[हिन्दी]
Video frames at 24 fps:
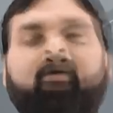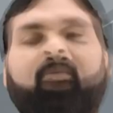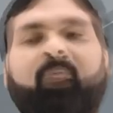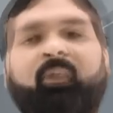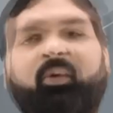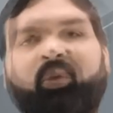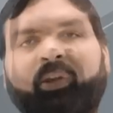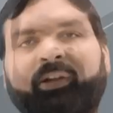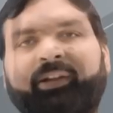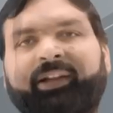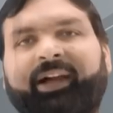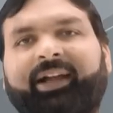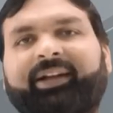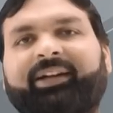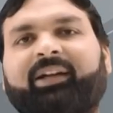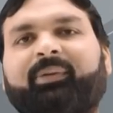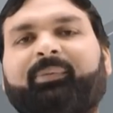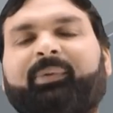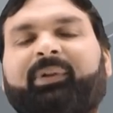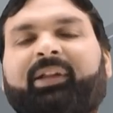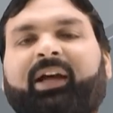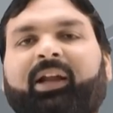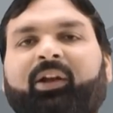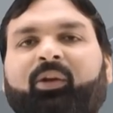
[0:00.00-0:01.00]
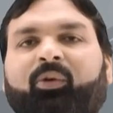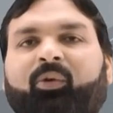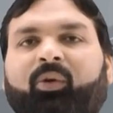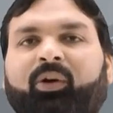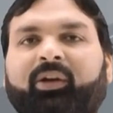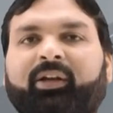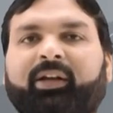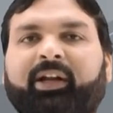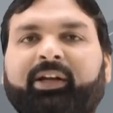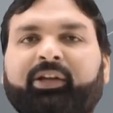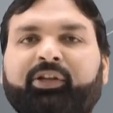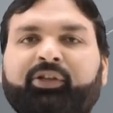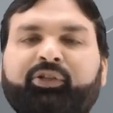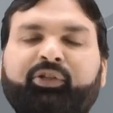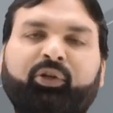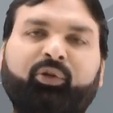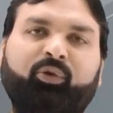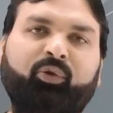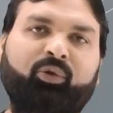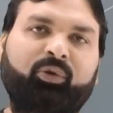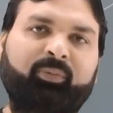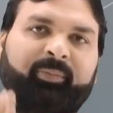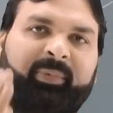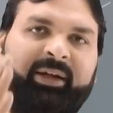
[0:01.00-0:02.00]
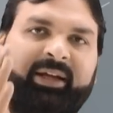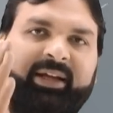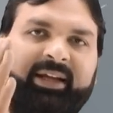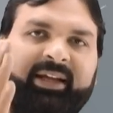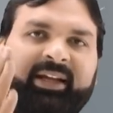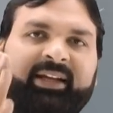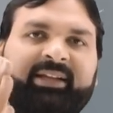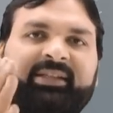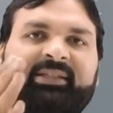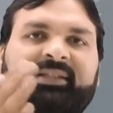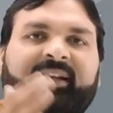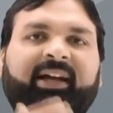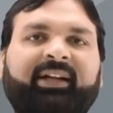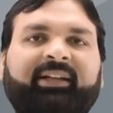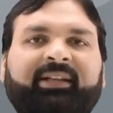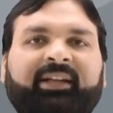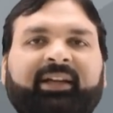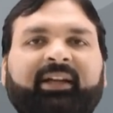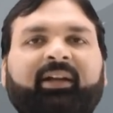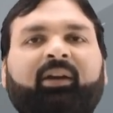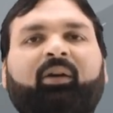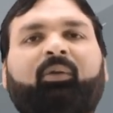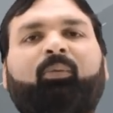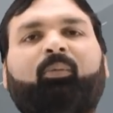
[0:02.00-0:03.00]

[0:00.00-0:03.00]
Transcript: वो टारगेट विद आलोक ऑनलाइन इंस्टीट्यूट में एक साथ है